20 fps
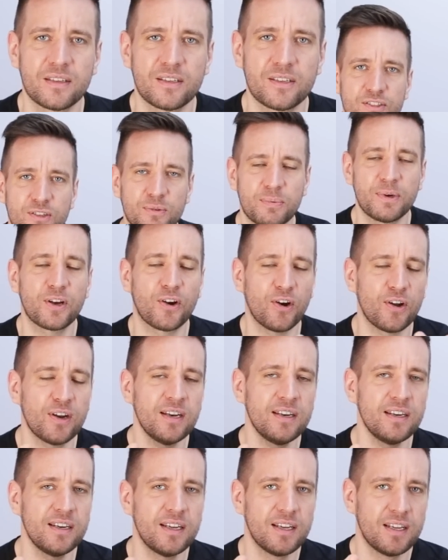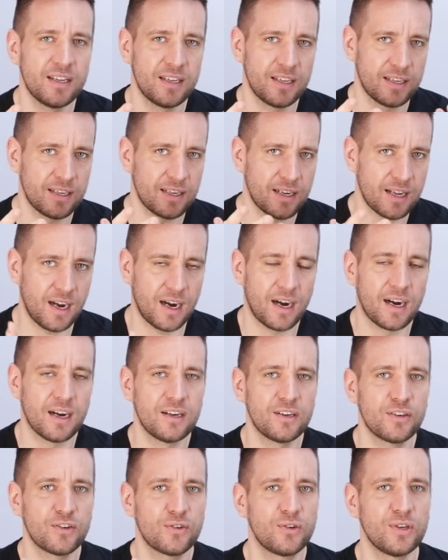So, wir können, klar,
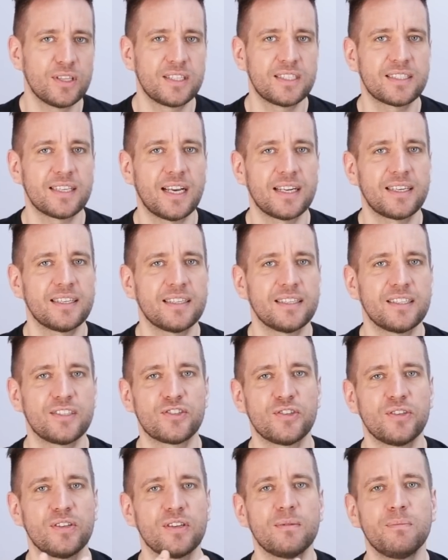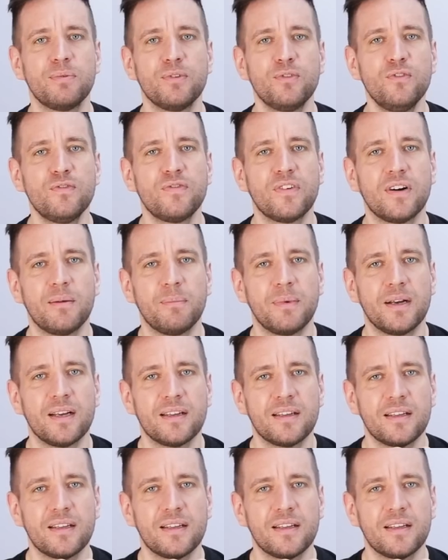kurzzeitig einen schöneren Beruf haben,